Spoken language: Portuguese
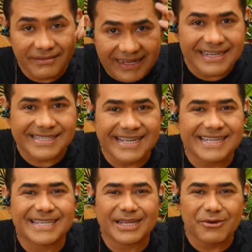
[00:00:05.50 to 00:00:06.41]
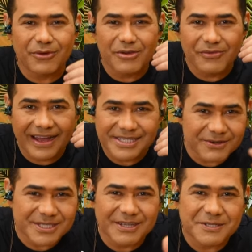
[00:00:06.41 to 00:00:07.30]
me dê licença que eu vou
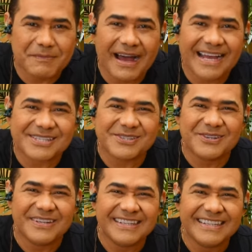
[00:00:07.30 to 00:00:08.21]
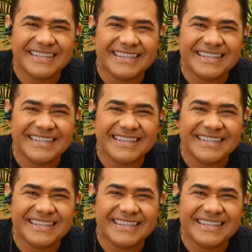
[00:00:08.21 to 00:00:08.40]
invadir o seu espaço!